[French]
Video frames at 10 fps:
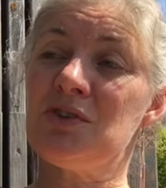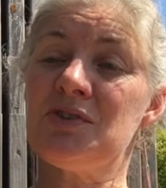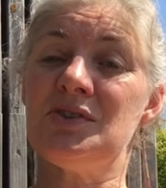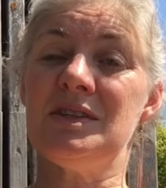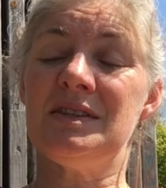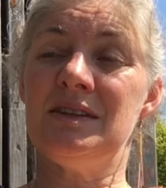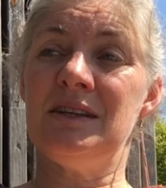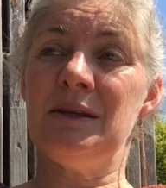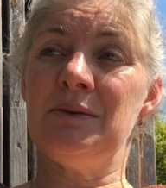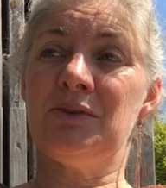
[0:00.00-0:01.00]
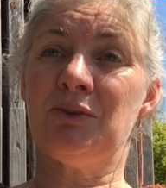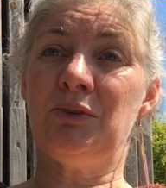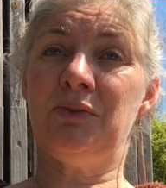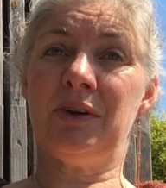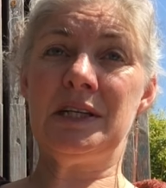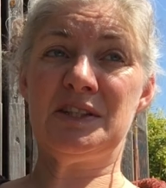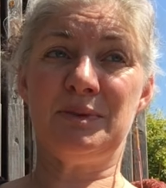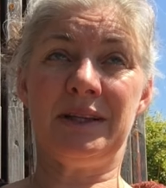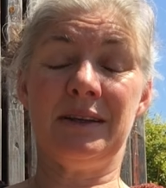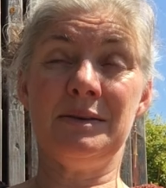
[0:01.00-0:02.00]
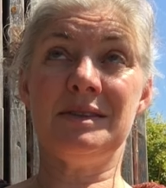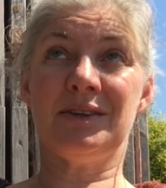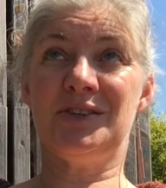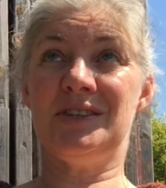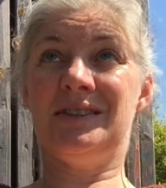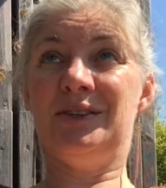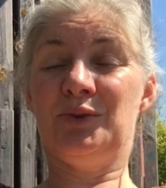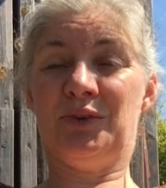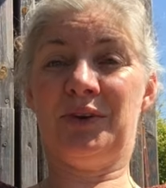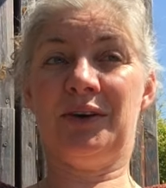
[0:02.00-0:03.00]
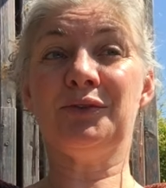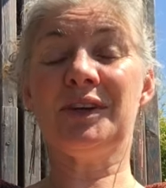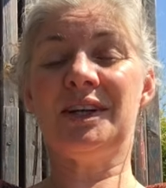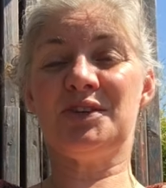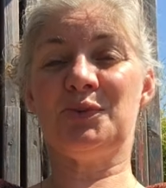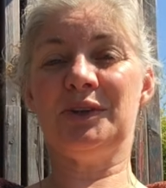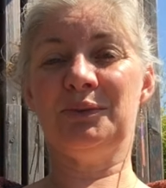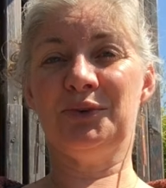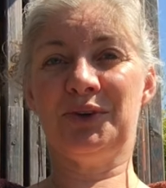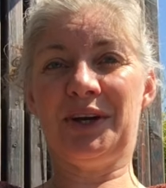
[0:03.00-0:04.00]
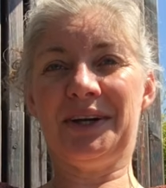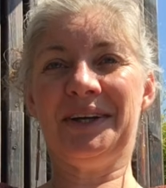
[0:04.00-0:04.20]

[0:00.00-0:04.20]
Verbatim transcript: chose que j'ai essayé bien sûr de faire là ce matin, et ça j'ai essayé de faire rentrer la joie dans mon cœur,